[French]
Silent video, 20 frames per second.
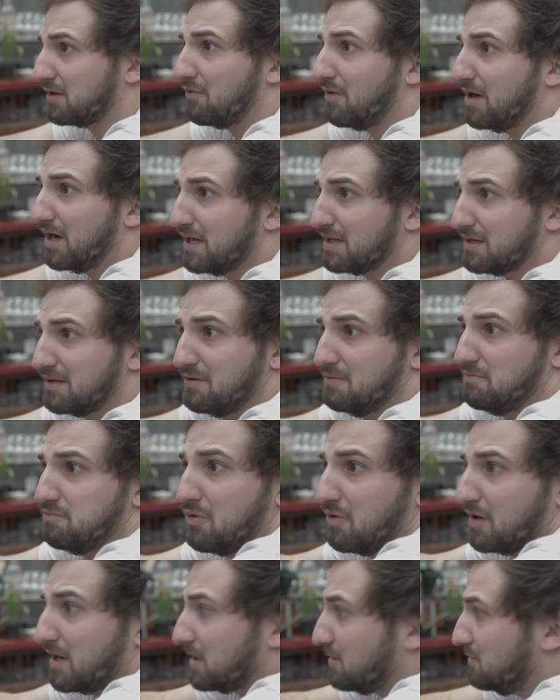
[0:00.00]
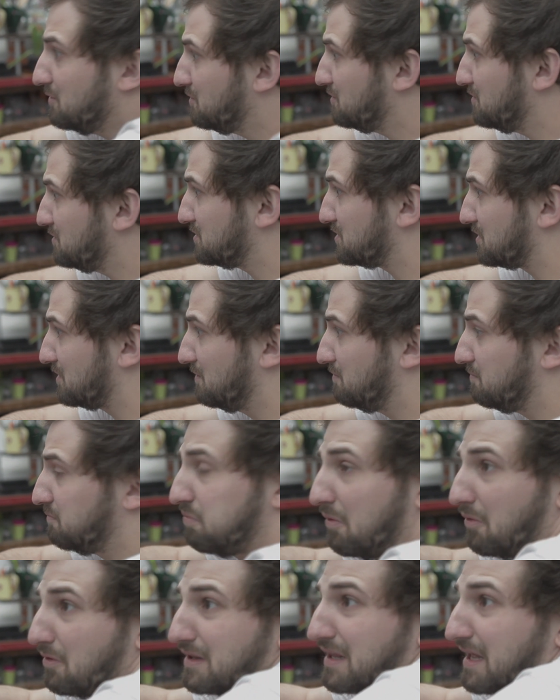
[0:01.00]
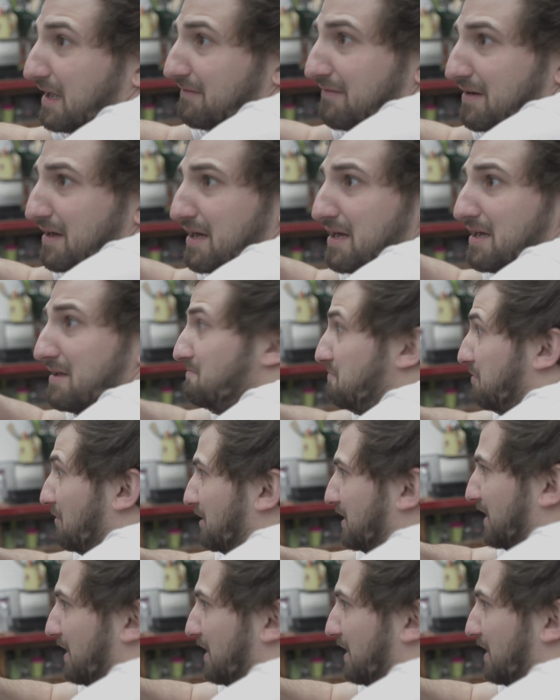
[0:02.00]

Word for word: droite, pour la gauche, pour le travail, pour le